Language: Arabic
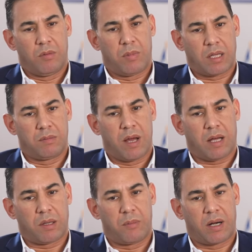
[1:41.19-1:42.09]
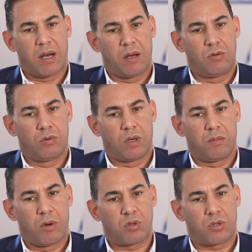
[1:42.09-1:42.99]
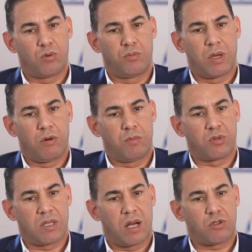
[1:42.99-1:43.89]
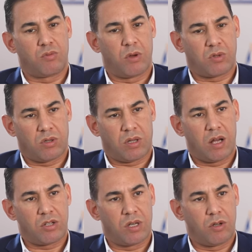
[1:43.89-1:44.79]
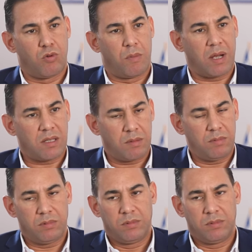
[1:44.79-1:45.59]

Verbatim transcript: بعد ما اعتبرنا أنه الموسوم 115 و 116 اللي هو مكسب